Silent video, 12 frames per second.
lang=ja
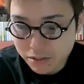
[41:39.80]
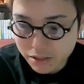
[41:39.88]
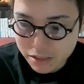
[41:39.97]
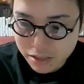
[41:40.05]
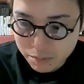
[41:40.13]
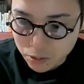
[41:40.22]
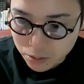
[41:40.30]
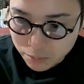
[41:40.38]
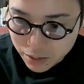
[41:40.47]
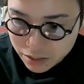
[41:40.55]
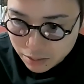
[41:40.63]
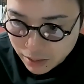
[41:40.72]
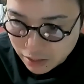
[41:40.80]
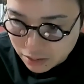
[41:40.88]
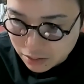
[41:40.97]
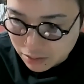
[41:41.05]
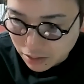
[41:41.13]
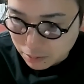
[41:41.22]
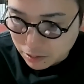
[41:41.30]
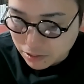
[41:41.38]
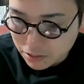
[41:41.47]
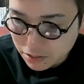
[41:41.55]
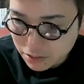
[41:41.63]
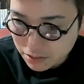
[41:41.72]
ノリティリポートめっちゃ前ですよね、
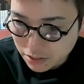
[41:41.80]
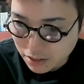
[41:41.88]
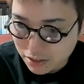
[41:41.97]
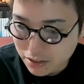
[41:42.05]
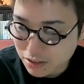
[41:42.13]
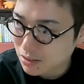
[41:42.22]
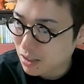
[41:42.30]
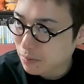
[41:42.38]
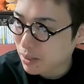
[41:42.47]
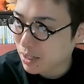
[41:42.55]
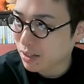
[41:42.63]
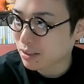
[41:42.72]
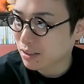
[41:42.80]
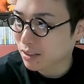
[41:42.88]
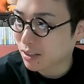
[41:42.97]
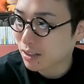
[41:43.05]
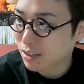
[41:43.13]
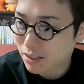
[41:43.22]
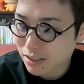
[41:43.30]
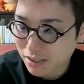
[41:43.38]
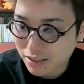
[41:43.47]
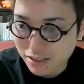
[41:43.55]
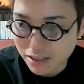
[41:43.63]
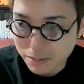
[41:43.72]
もう。あ、20年前なんだ、あれ。
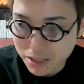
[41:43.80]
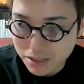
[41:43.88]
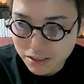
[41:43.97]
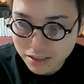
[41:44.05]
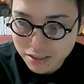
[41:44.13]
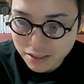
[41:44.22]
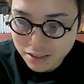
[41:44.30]
やば。